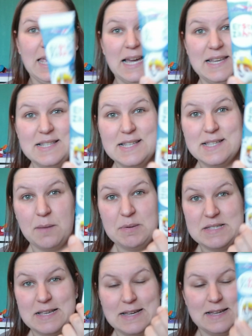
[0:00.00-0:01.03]
Ja, diese
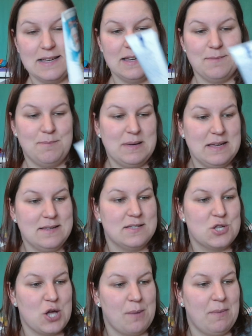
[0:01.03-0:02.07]
Zahnpasta ähm,
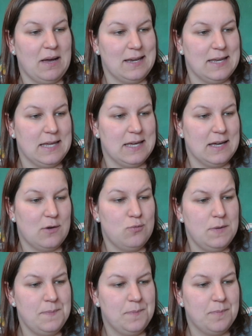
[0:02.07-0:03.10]
ist scheinbar richtig
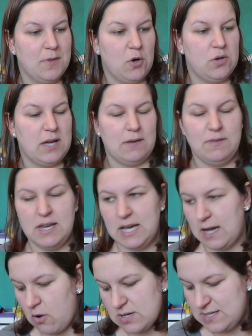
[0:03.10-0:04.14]
cool und die hat
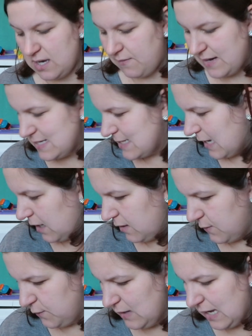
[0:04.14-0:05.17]
weniger gekostet. Ich weiß jetzt gar nicht,
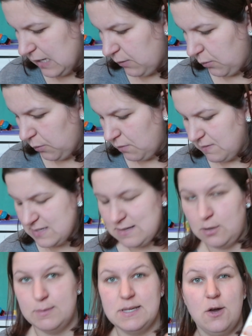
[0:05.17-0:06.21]
wie viel, 1 Euro irgendwas,
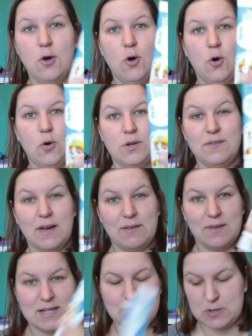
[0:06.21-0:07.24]
glaube ich. Und die werden
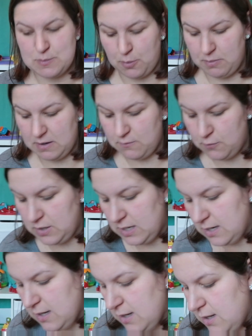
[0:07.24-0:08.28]
wir jetzt mal ausprobieren für
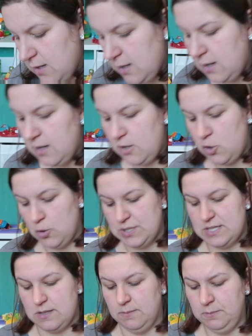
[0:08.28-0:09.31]
den äh,
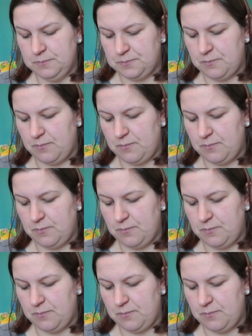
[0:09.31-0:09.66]
Jüngsten.